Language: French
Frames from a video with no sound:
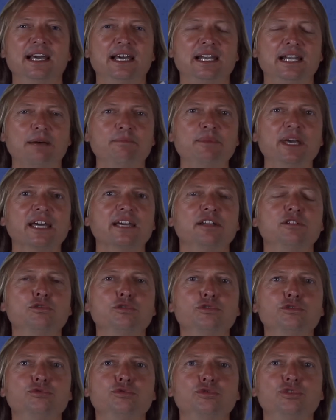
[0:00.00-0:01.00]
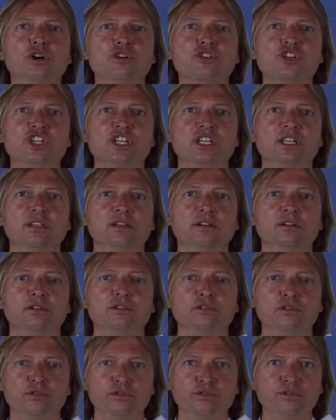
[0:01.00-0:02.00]
La mer est le lieu du danger,
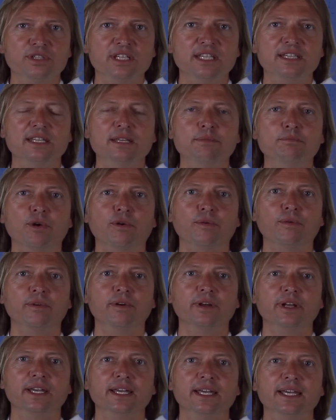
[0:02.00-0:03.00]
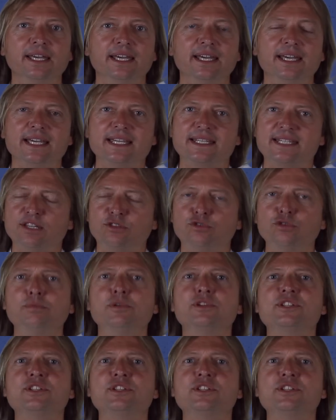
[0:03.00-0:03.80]
le lieu des démons. Et cette double